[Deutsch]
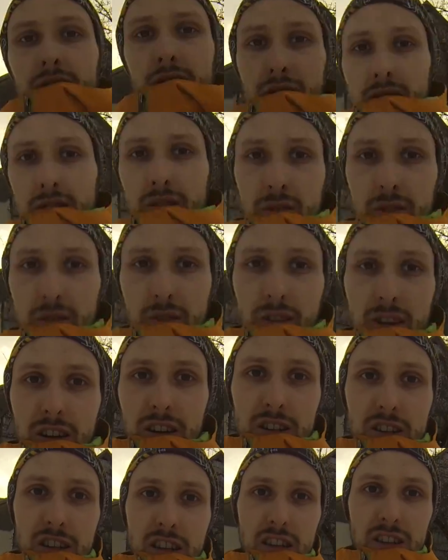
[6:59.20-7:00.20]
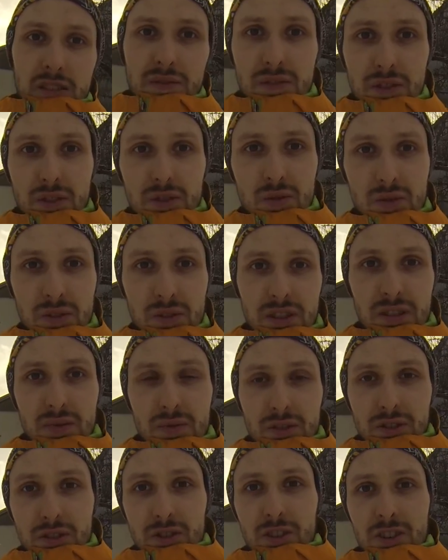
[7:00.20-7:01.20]
So, noch ein schnelles Video, das
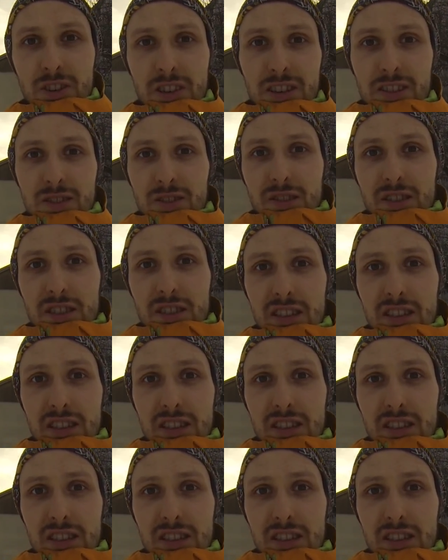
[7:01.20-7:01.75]
wollte ich euch jetzt noch